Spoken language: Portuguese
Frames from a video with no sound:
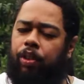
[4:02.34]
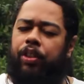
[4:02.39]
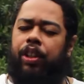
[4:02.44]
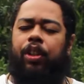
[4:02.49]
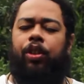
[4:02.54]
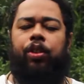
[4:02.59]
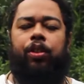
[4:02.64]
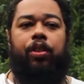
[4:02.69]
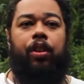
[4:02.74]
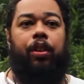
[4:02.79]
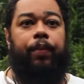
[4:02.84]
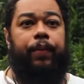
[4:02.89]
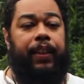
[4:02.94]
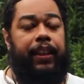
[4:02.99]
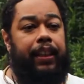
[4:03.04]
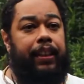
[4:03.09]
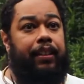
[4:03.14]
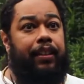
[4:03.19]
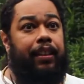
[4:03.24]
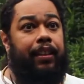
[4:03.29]
dos anos
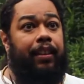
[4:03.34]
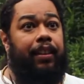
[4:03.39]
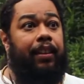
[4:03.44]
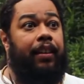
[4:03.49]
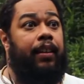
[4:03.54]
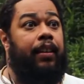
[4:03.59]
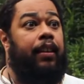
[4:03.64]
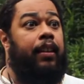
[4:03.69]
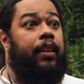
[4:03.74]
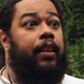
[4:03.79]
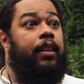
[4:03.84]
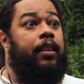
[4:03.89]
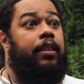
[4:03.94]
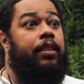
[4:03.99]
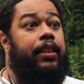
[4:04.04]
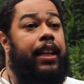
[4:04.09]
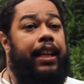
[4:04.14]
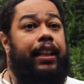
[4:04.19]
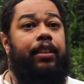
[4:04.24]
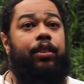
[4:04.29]
90
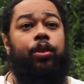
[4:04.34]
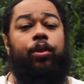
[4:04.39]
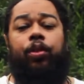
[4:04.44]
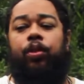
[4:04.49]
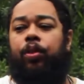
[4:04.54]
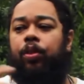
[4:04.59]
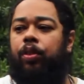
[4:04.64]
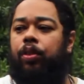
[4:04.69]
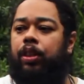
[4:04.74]
dentro